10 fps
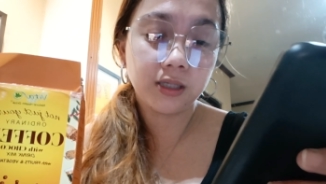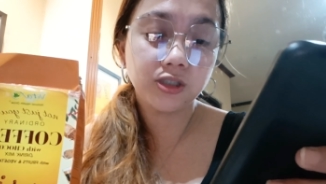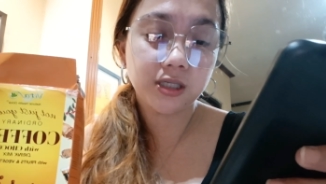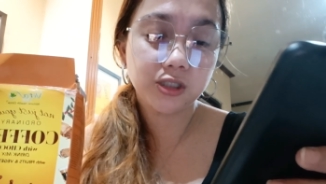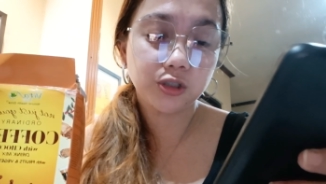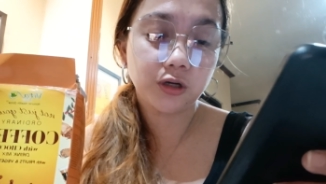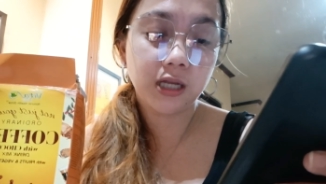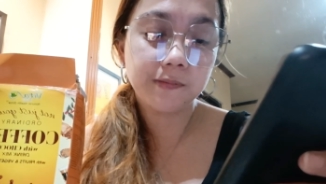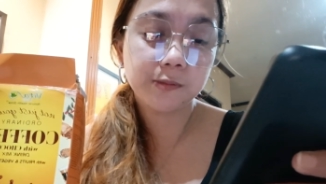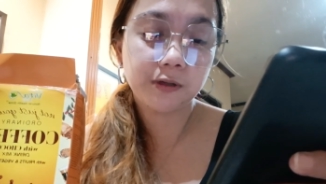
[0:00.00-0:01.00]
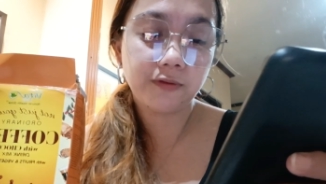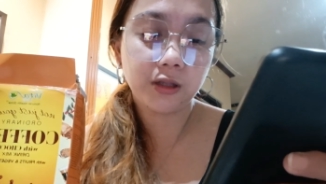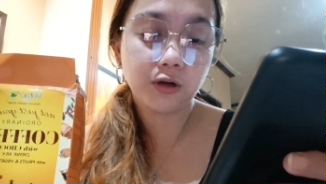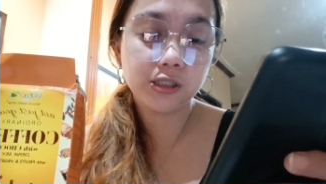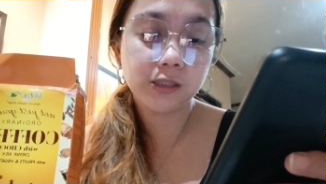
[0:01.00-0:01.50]
digestion, helps
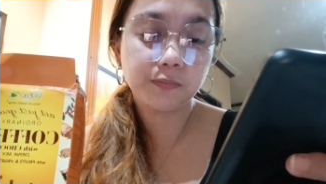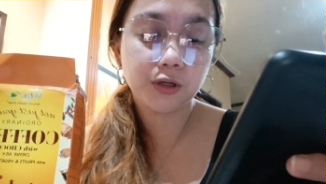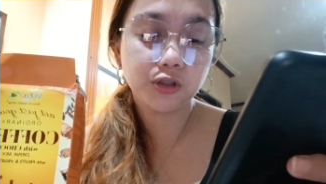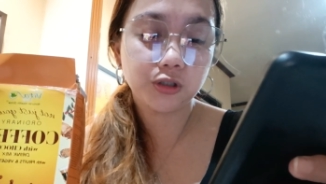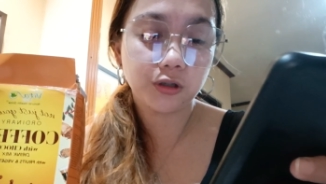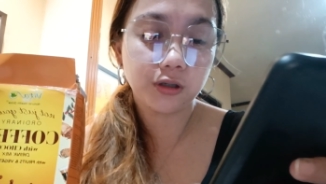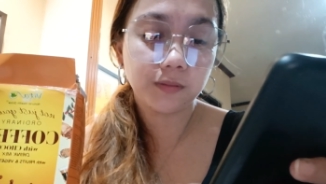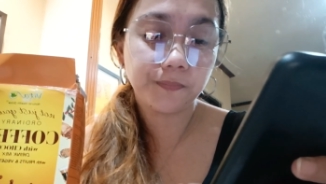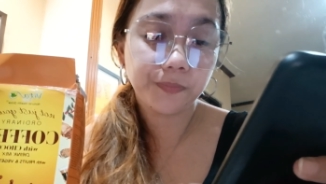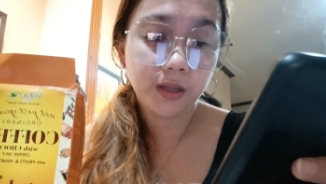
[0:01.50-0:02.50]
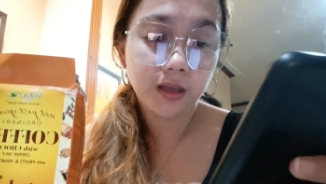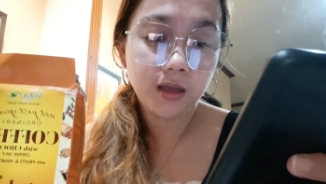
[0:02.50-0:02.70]
prevent constipation,